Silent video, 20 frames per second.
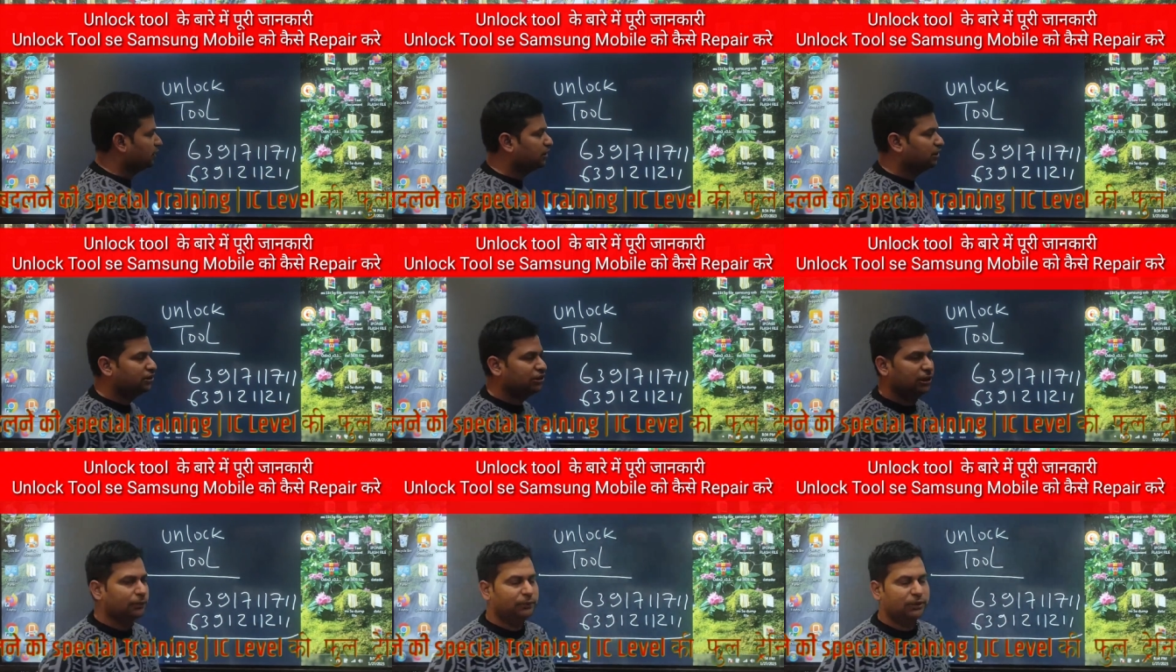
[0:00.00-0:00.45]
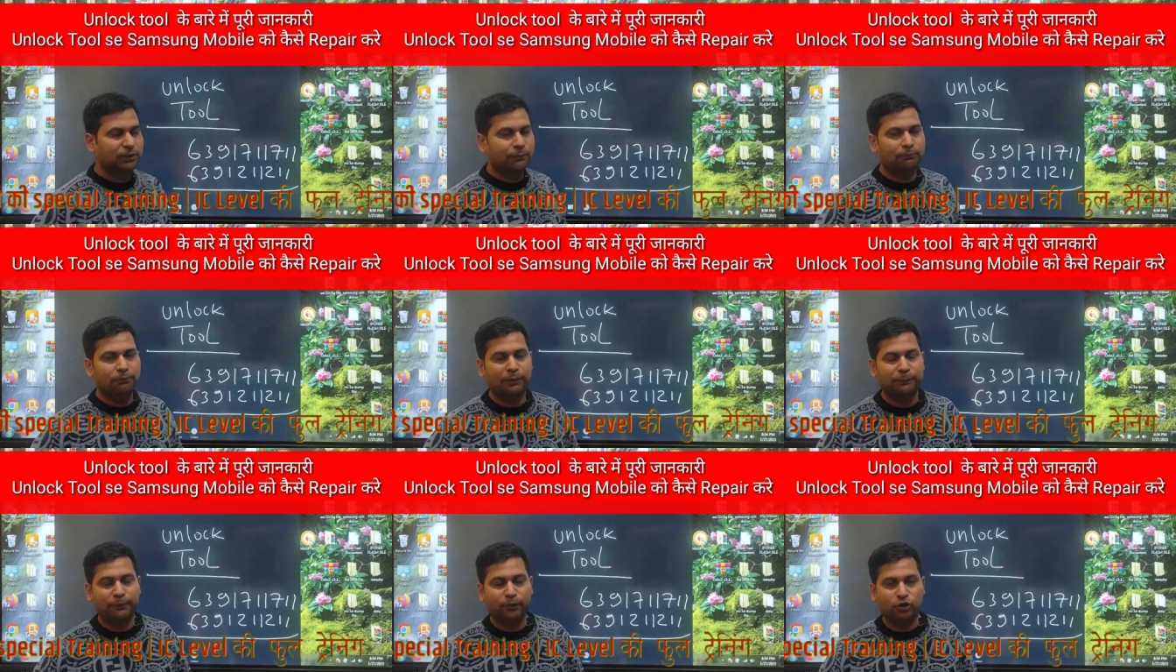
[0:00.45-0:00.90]
किसी भी
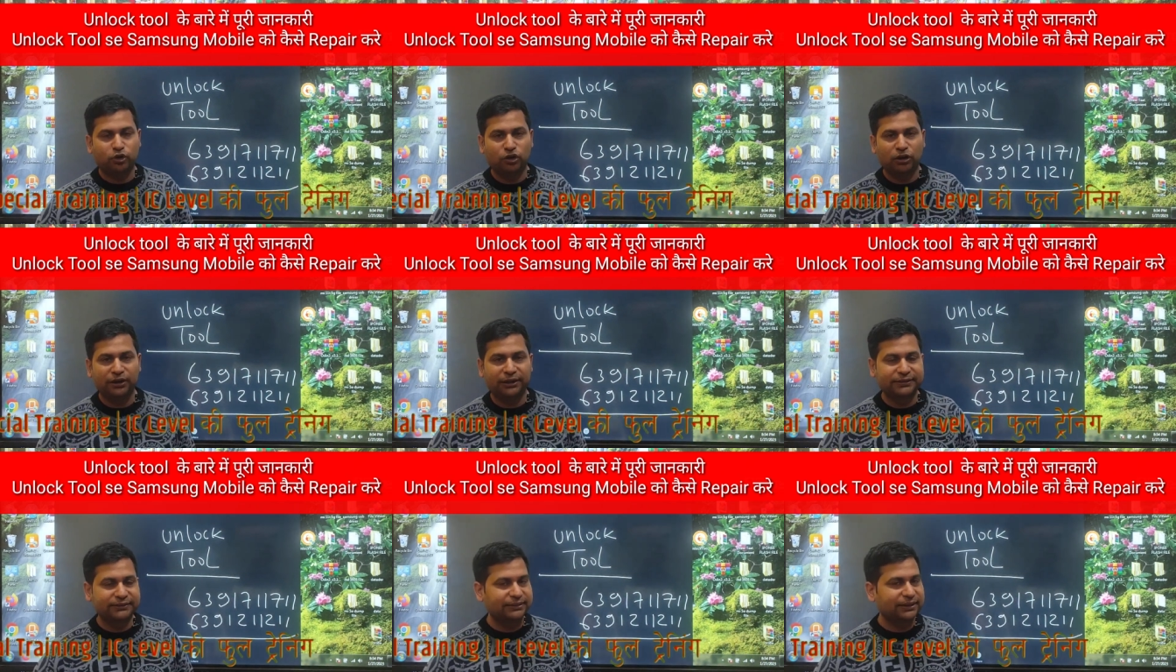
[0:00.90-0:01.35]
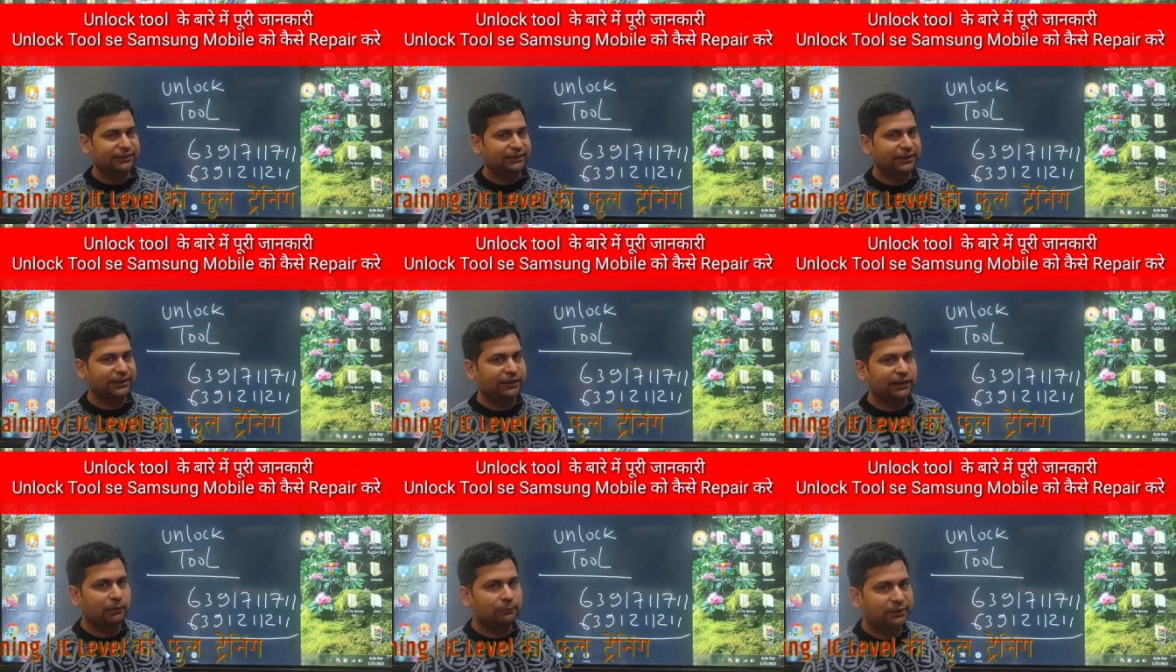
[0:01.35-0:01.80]
नंबर पर कॉल कर
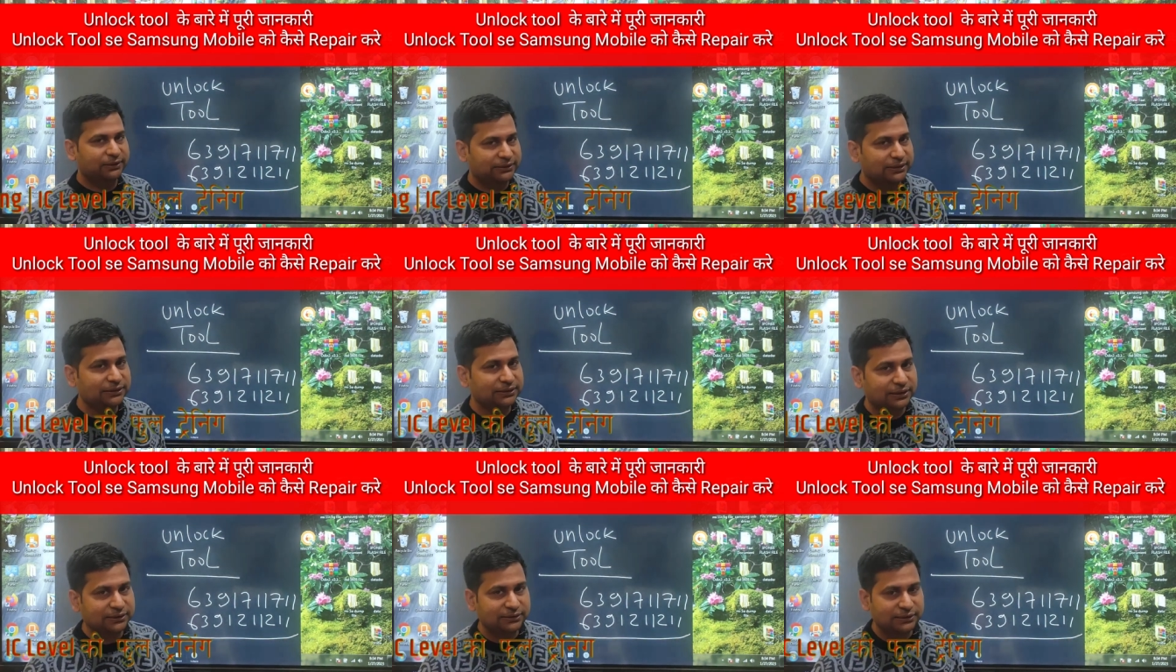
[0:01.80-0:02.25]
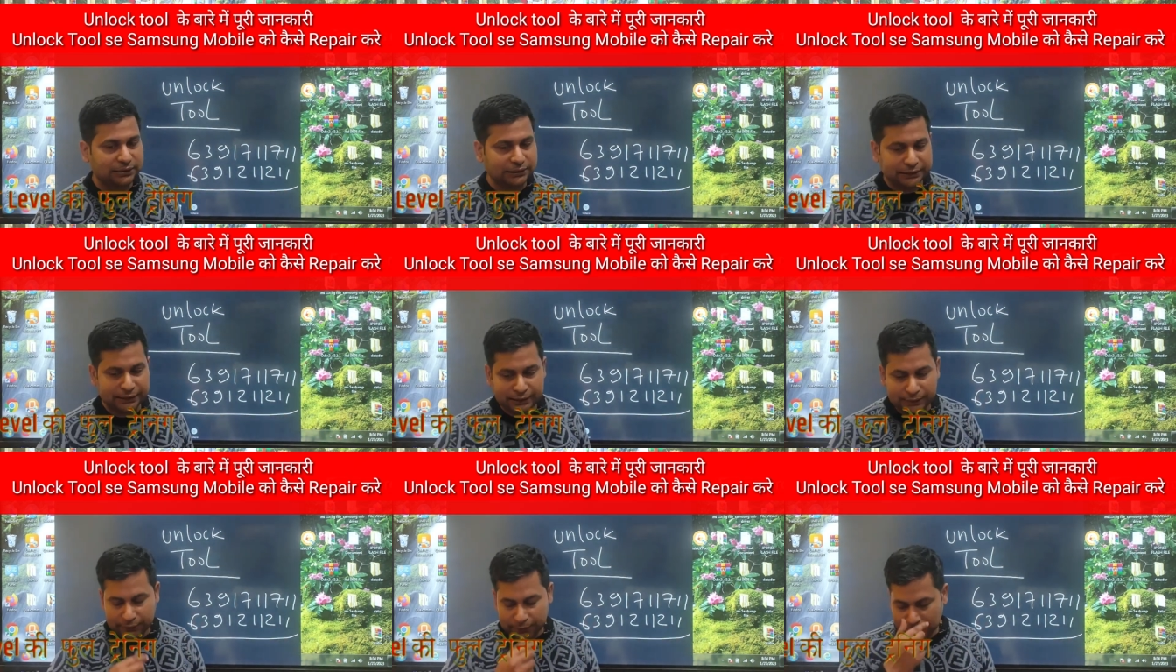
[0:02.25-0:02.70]
सकते हैं या मैसेज कर
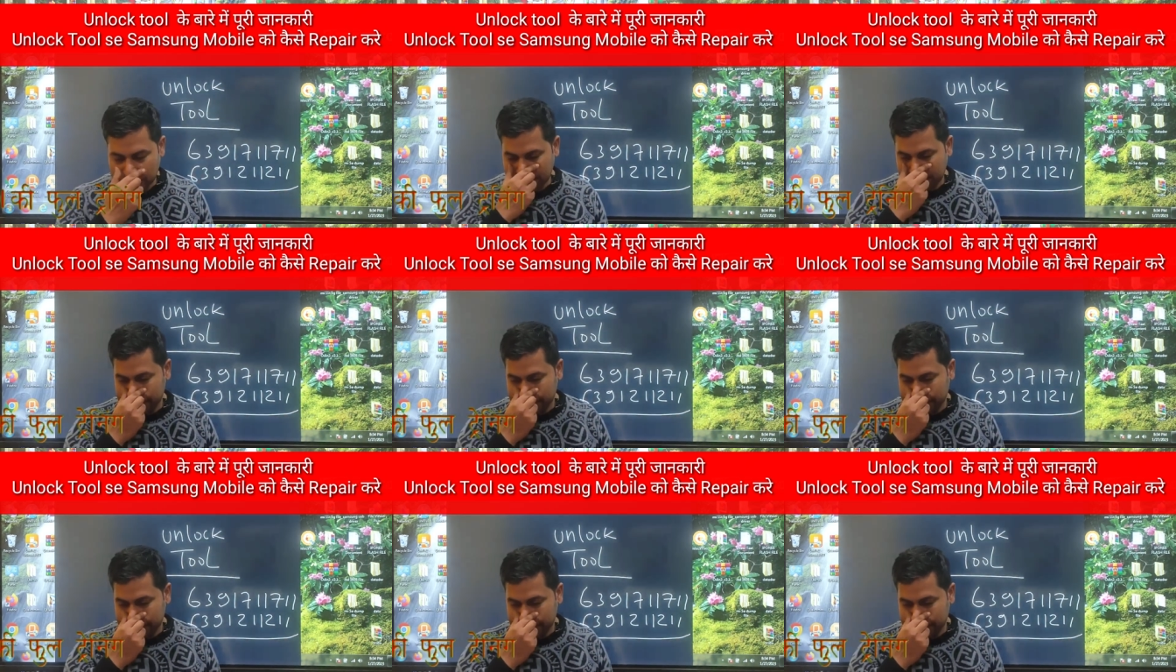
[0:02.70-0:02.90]
सकते हैं